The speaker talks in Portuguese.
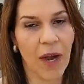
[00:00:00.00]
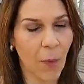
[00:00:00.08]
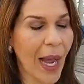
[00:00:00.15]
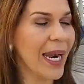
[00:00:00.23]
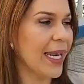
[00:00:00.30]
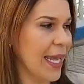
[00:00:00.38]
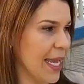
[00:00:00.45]

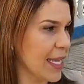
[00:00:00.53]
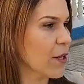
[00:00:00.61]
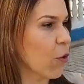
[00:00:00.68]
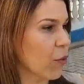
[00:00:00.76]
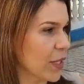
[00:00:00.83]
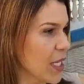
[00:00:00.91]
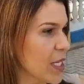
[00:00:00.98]
além e
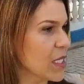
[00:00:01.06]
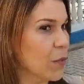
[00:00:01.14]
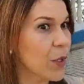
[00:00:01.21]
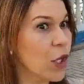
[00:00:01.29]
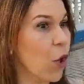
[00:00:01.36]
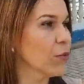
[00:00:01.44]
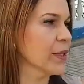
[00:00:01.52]
conquistam e
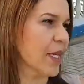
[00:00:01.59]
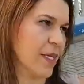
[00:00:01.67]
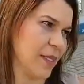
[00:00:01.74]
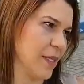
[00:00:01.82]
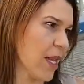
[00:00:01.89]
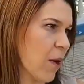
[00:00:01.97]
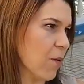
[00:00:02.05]
outras
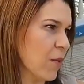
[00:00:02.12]
não?